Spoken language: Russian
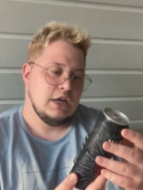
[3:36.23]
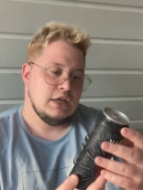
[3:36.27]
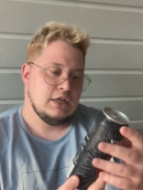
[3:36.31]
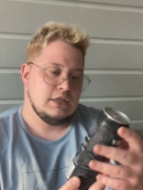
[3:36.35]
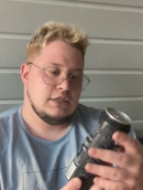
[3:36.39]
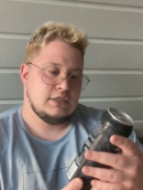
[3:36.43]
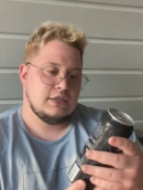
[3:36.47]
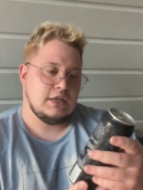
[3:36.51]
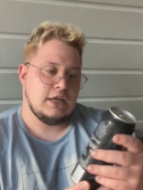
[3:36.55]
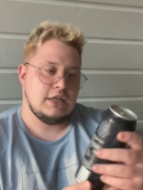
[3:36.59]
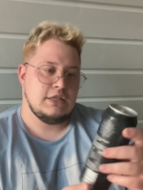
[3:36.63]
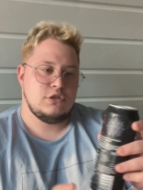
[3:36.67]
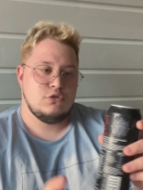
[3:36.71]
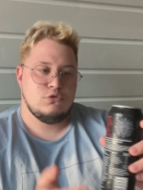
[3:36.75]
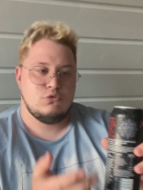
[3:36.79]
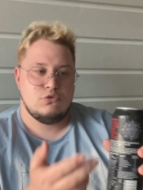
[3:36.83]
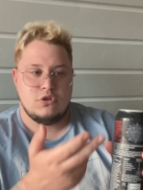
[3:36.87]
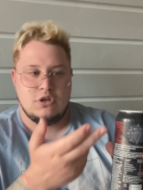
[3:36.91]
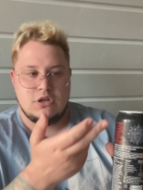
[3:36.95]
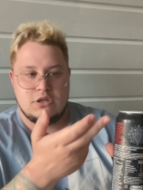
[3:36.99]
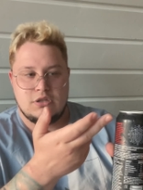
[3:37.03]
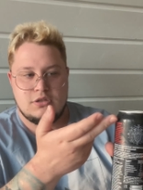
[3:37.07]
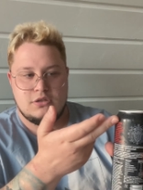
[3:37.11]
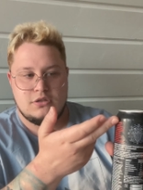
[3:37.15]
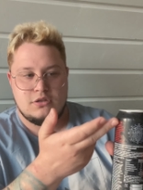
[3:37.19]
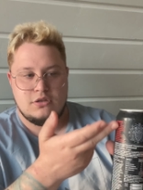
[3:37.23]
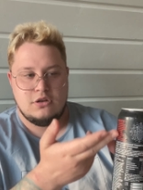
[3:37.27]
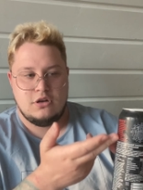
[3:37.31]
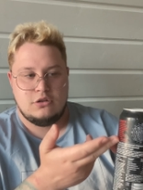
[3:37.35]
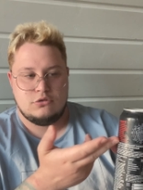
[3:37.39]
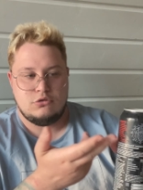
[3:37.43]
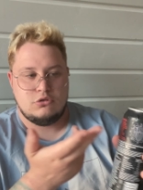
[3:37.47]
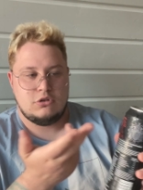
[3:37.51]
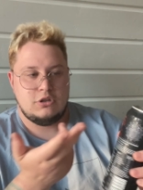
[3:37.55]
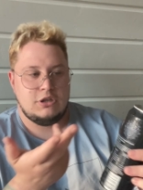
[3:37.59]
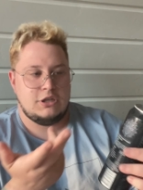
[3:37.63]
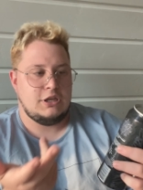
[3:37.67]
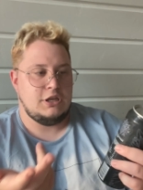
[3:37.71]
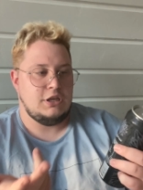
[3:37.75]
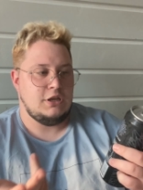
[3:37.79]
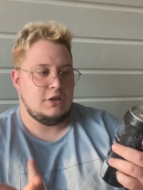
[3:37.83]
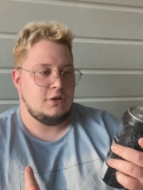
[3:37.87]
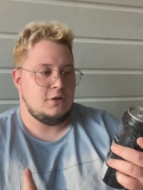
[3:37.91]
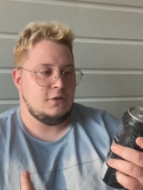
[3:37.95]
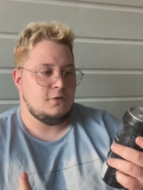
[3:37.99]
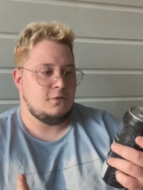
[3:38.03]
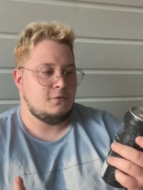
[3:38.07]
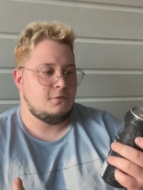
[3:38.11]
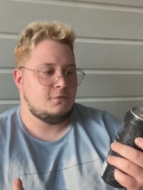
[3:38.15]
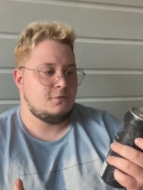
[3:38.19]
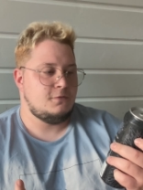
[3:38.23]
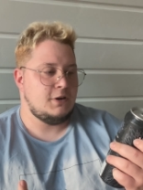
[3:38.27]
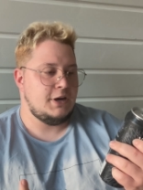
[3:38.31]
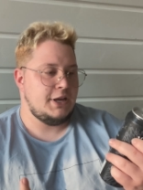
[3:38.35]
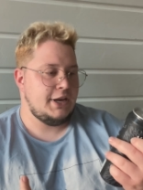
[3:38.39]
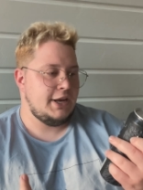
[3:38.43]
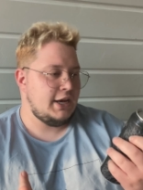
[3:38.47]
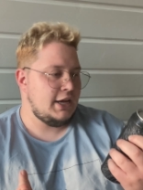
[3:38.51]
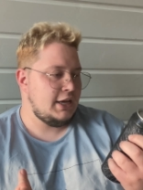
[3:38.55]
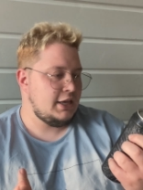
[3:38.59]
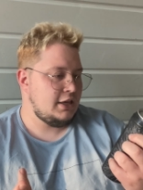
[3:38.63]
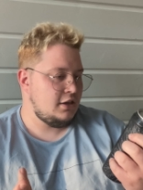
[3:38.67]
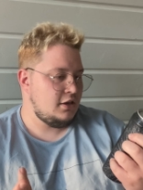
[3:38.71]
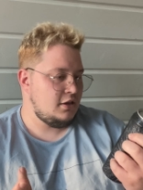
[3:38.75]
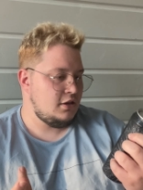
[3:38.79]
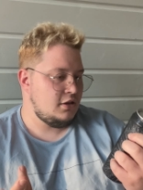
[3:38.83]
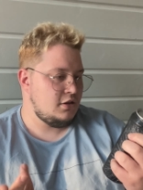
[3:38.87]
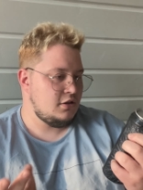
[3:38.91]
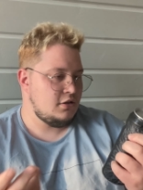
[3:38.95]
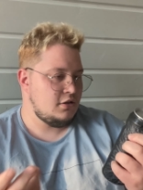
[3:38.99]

Сзади у нас э, кто такие варяги,